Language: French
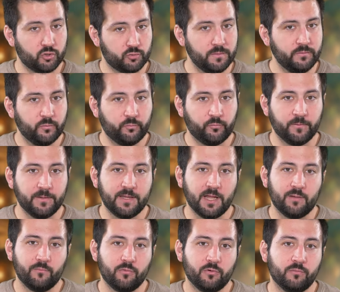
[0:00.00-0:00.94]
Ensuite, vous pouvez
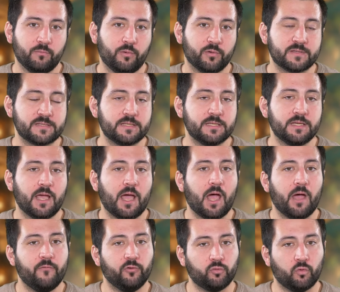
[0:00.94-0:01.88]
également
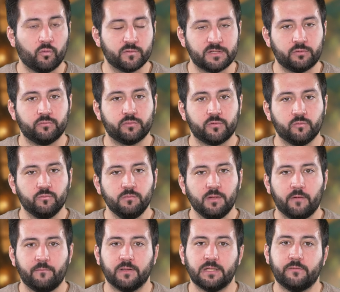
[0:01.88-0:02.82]
penser à votre constitution
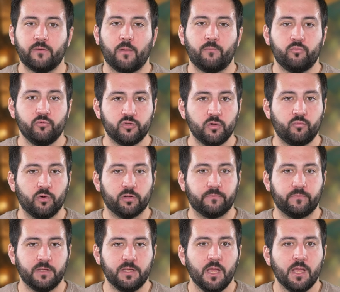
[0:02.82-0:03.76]
afin d'avoir plus de points
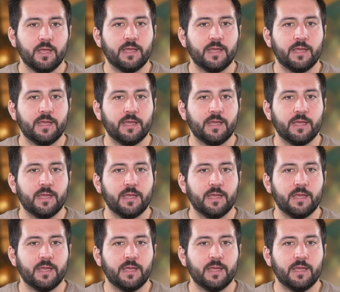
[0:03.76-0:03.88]
de vie